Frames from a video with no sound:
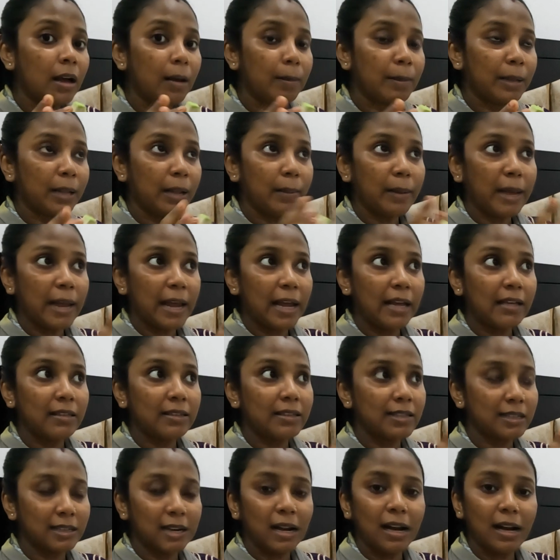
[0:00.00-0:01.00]
मतलब एक
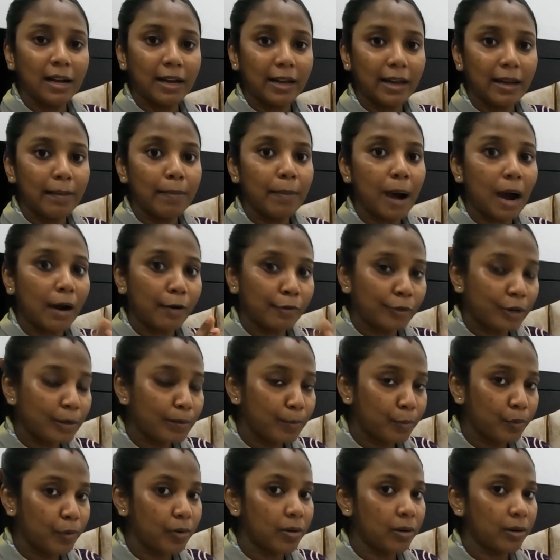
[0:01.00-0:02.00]
जगह है
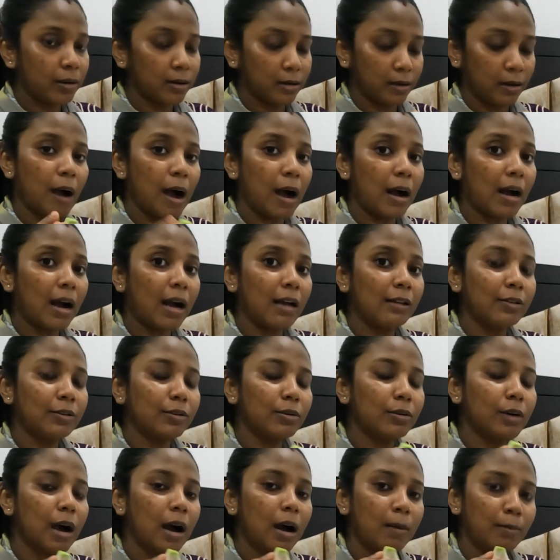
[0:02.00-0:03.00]
बारुईपुर वहाँ का
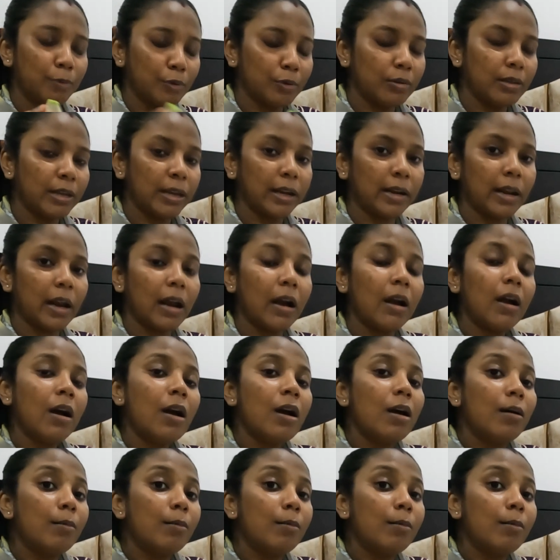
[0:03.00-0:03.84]
जो अमरूद है ना